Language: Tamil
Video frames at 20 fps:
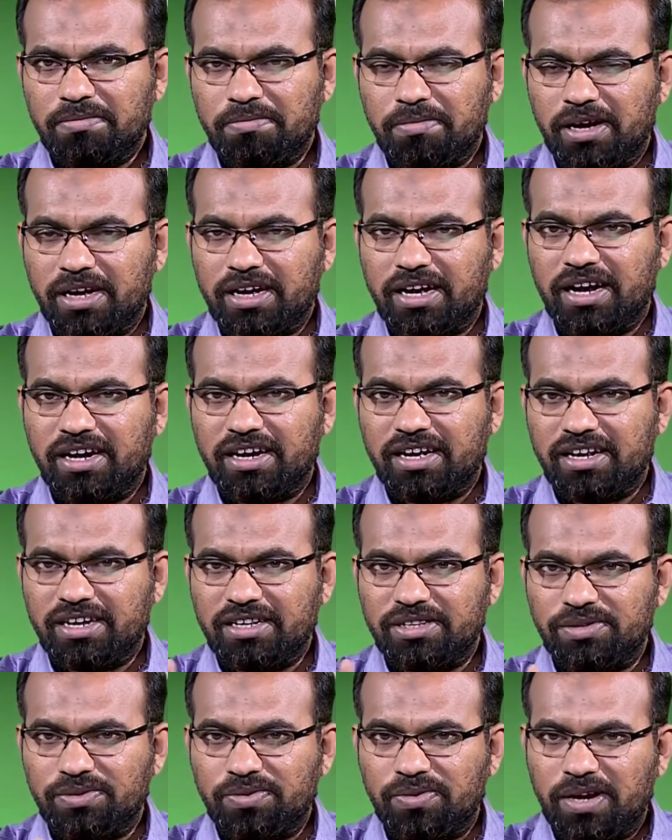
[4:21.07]
மக்கா
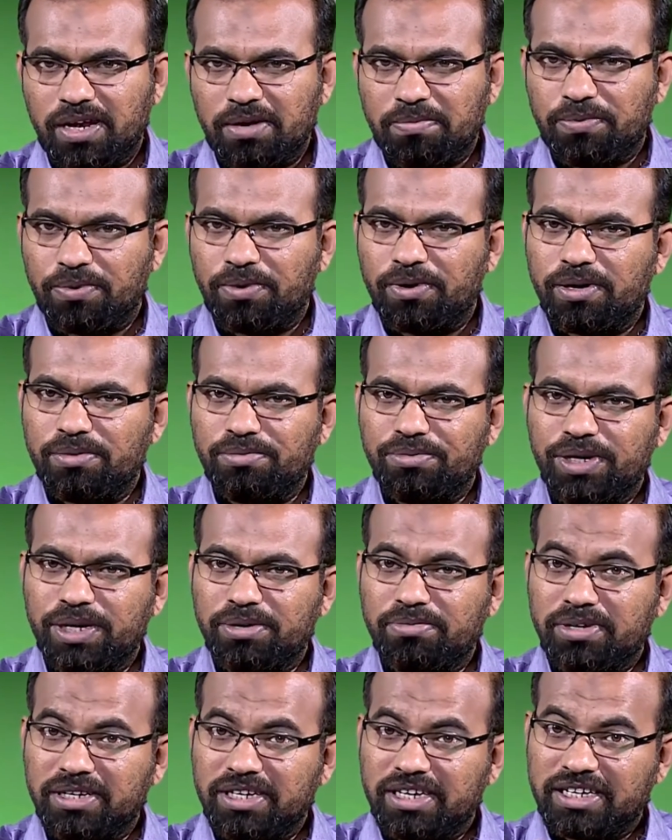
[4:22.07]
நகரத்துக்குள்ளே போக
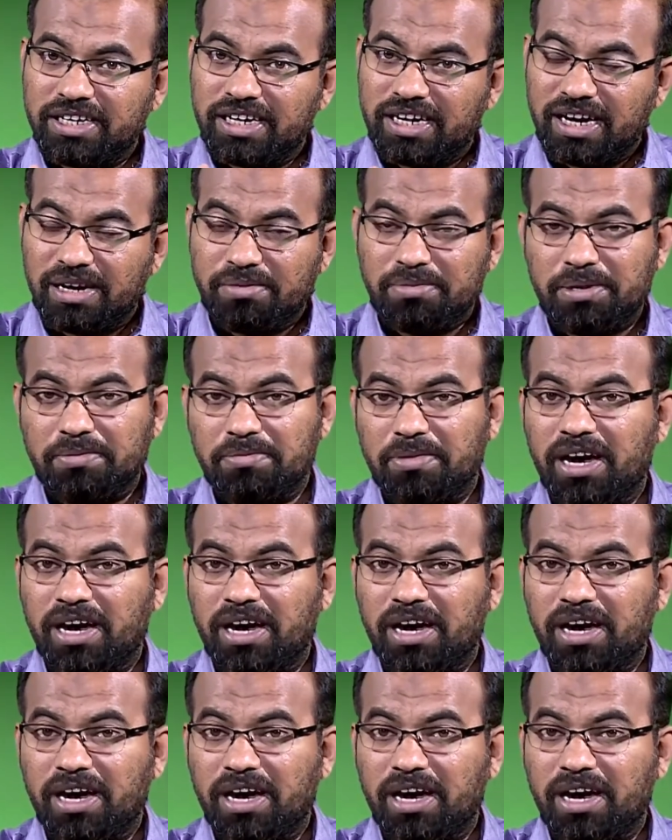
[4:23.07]
முடியும் என்கின்ற நிலைமை